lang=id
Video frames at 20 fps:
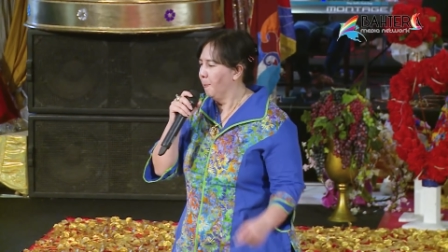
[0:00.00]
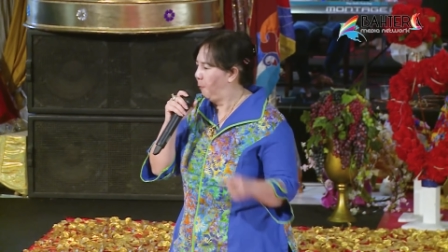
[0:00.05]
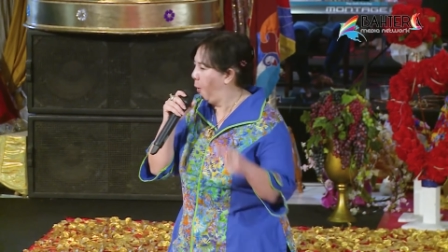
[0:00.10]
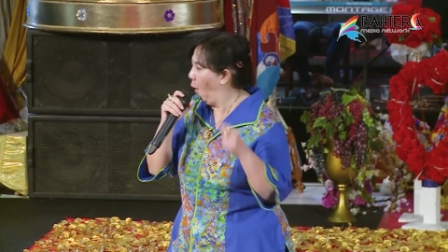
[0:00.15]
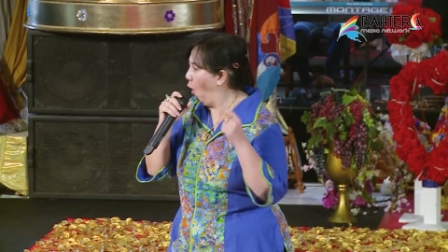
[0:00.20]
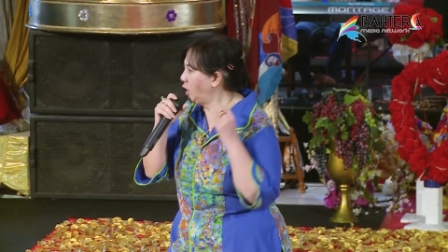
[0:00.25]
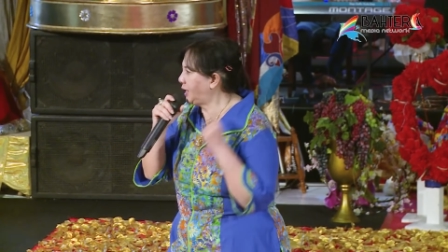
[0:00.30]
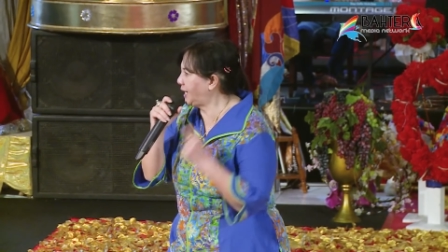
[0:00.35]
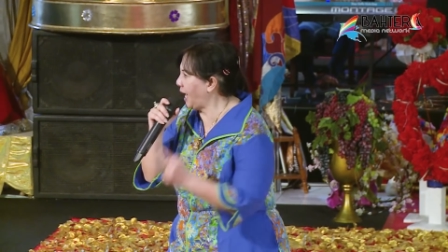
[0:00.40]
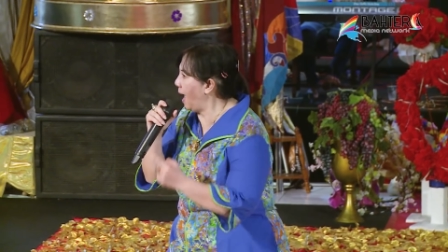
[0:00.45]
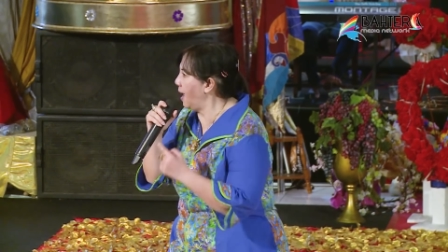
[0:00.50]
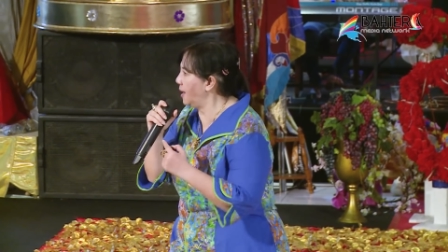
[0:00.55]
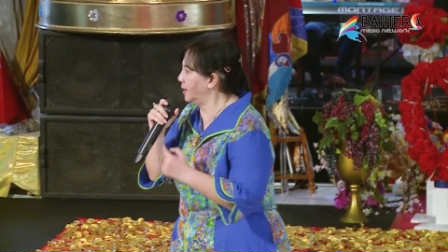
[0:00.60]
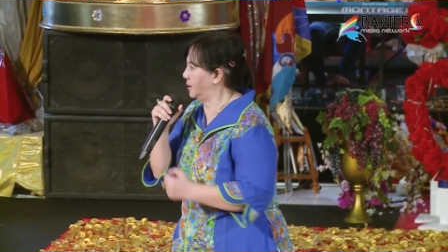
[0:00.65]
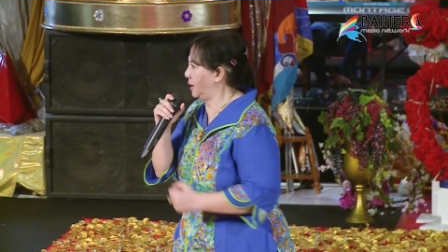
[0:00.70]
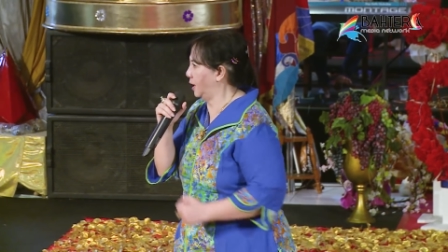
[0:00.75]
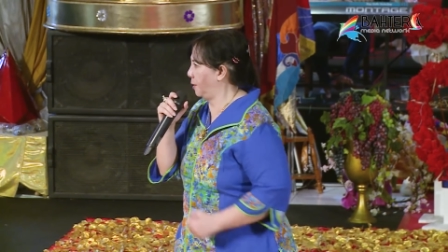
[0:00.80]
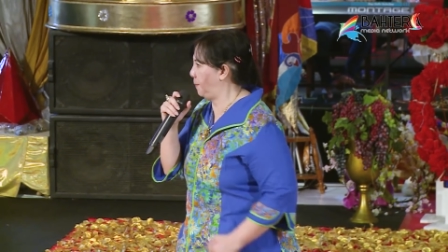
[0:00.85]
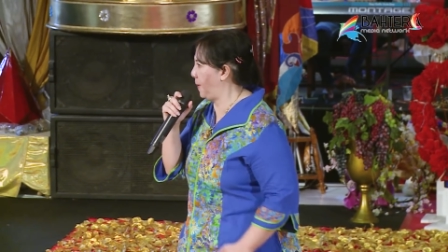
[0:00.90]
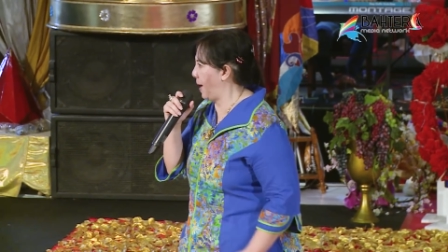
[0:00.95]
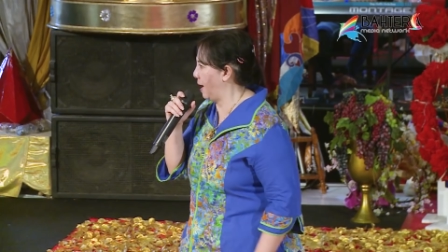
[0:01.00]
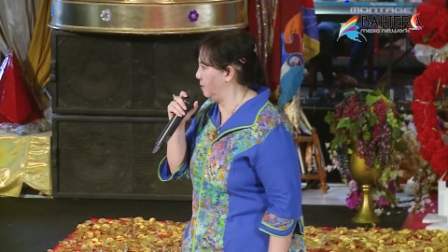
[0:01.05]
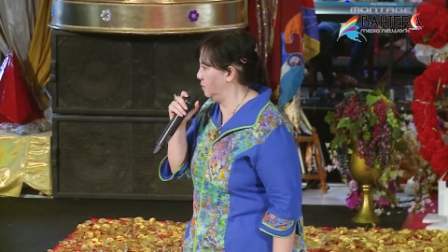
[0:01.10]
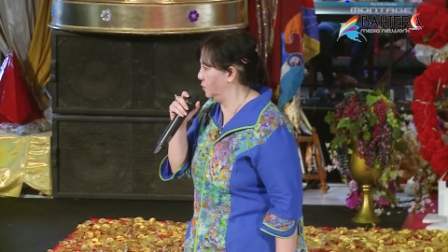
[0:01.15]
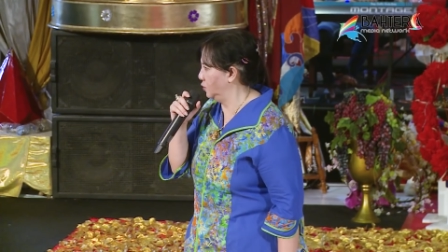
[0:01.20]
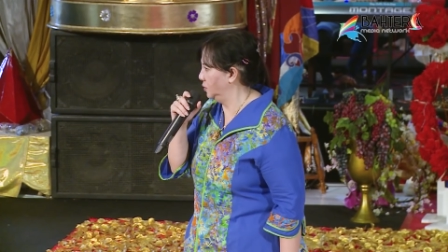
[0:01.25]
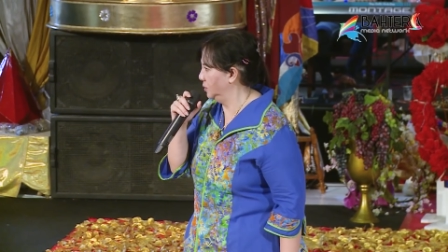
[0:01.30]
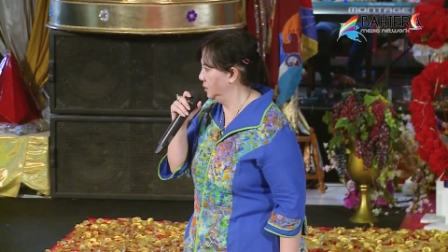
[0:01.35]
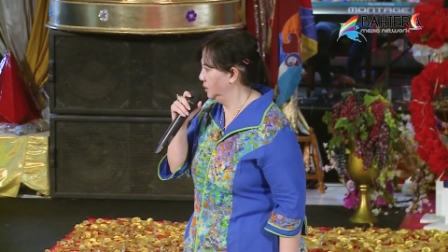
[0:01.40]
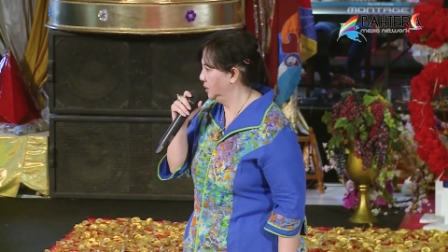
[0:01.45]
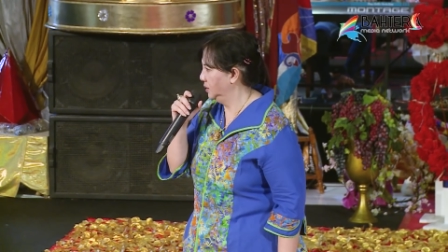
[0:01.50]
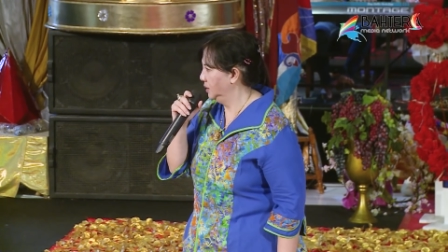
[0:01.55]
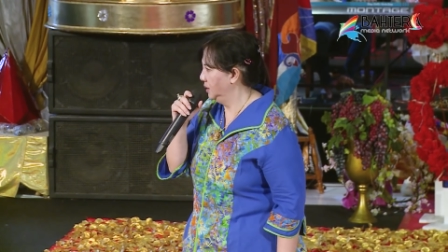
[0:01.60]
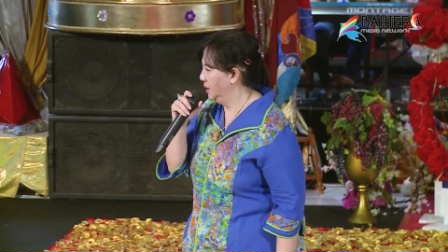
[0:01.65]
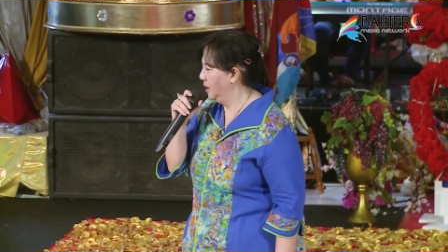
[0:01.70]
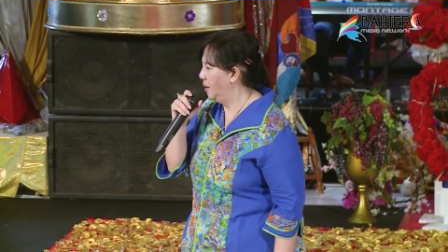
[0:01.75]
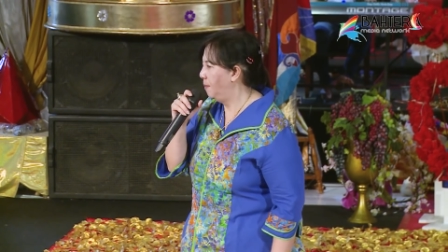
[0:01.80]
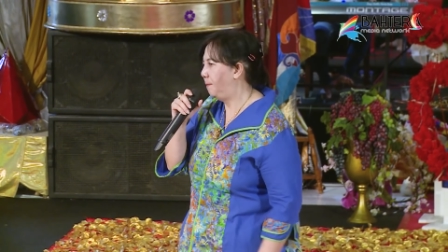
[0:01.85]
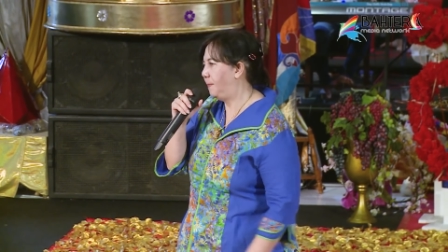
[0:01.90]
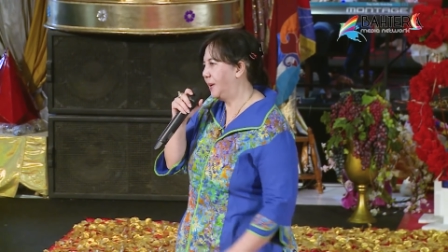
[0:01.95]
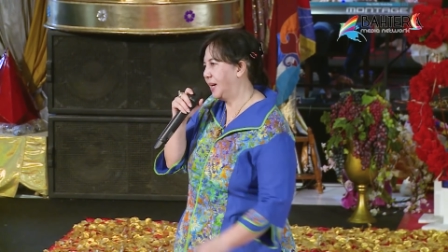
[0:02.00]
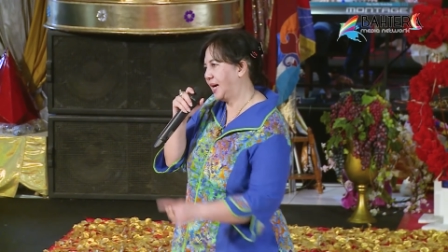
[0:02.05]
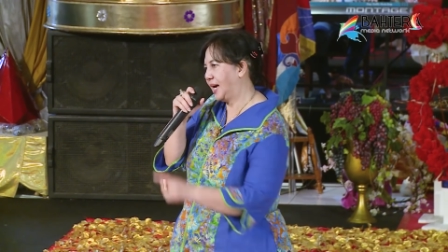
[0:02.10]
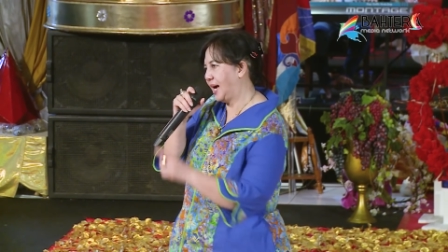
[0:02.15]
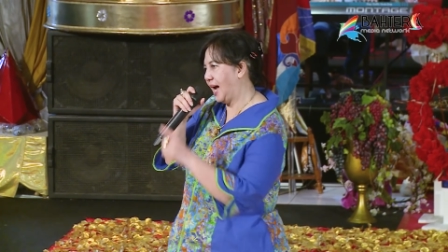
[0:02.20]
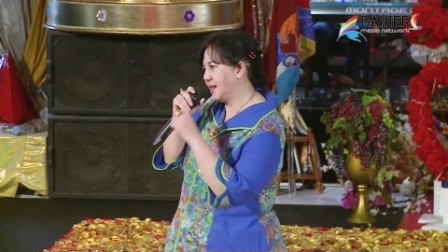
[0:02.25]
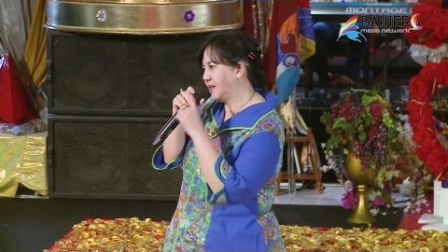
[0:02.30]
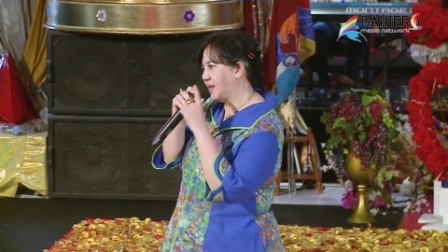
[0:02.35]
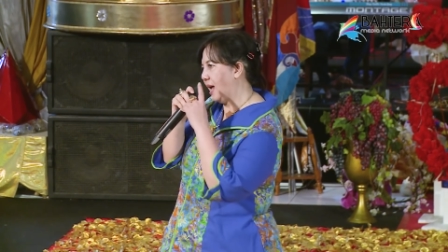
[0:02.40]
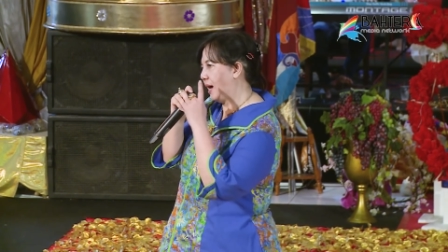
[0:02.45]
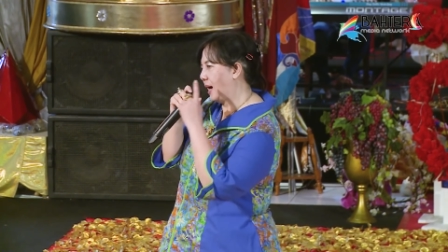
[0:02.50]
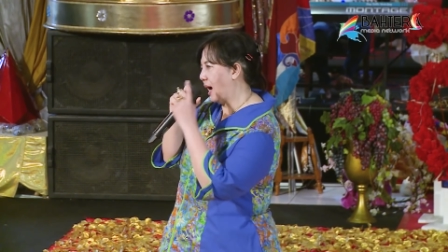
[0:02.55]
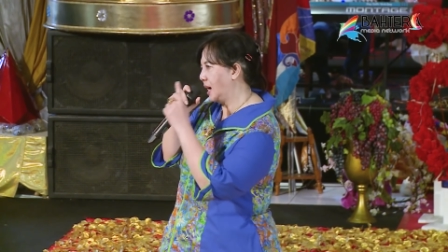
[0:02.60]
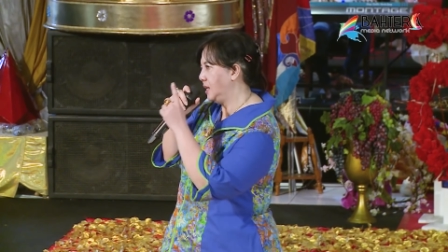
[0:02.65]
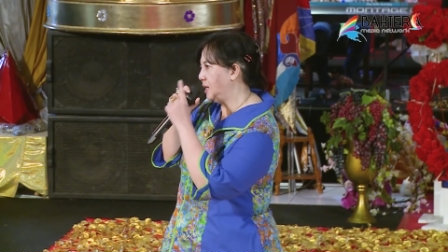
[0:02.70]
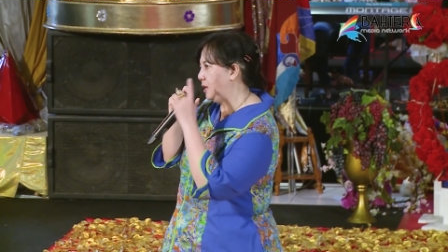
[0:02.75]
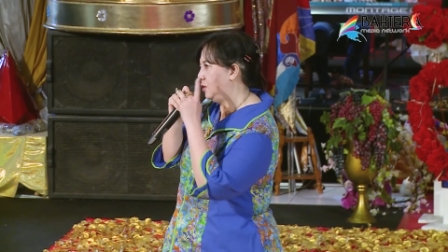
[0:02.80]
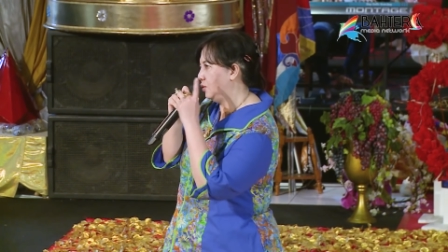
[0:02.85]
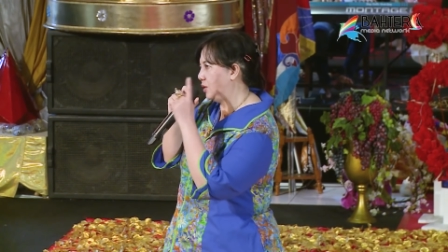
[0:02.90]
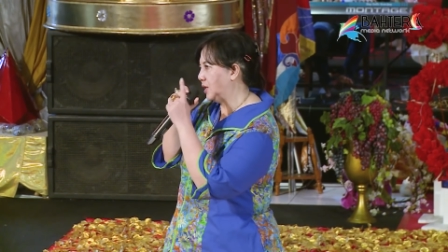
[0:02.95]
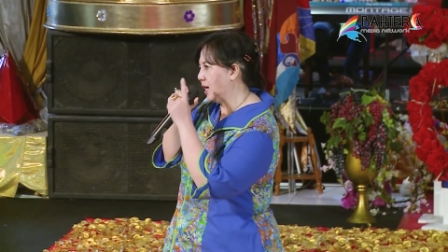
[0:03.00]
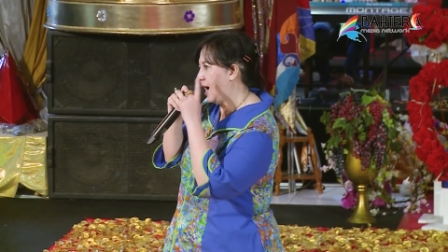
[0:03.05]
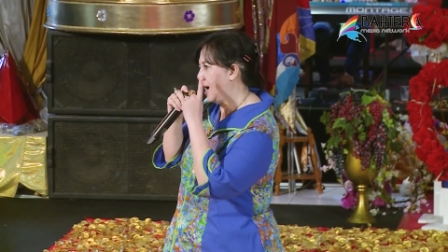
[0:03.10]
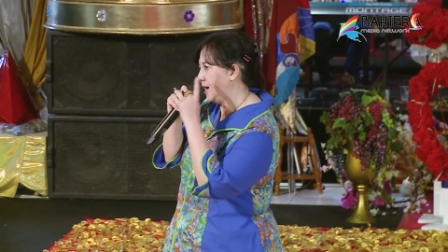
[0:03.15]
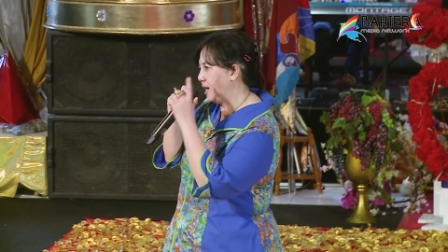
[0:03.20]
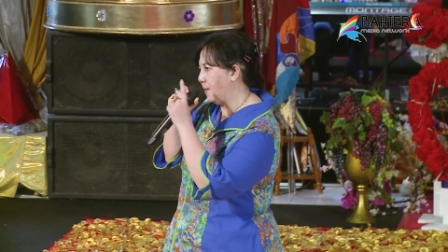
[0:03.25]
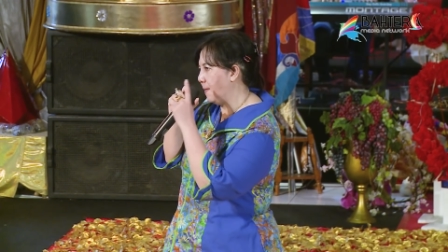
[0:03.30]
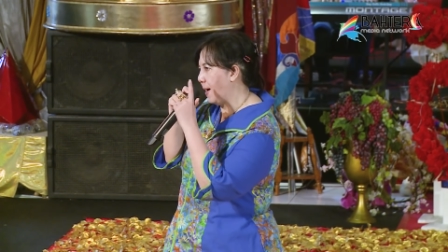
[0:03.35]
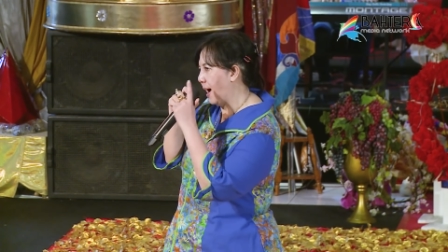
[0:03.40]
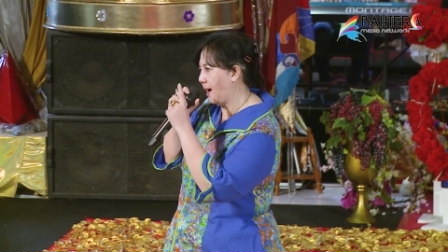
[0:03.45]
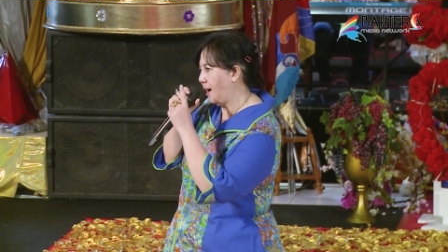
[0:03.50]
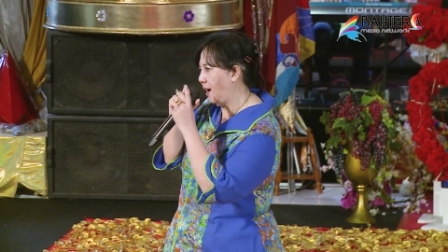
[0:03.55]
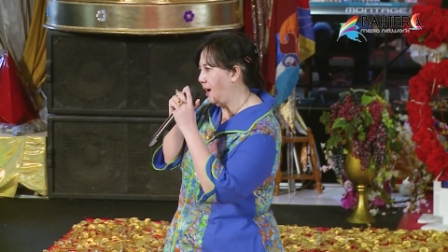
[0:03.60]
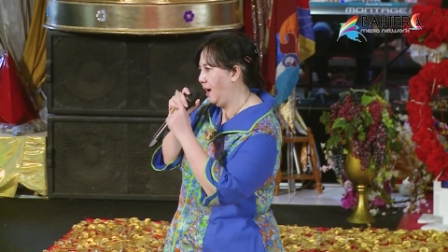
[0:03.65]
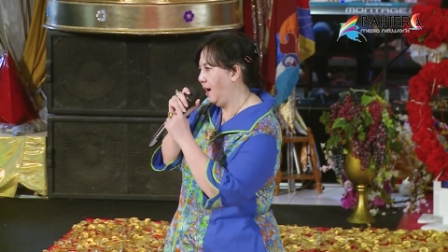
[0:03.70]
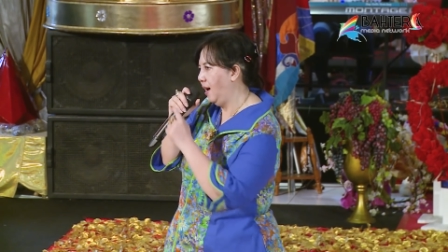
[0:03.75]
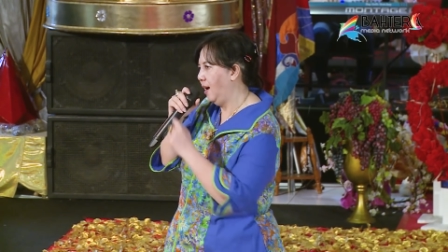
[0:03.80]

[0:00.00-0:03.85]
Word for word: Buka gerbangmu. Perkatakan itu dengan iman.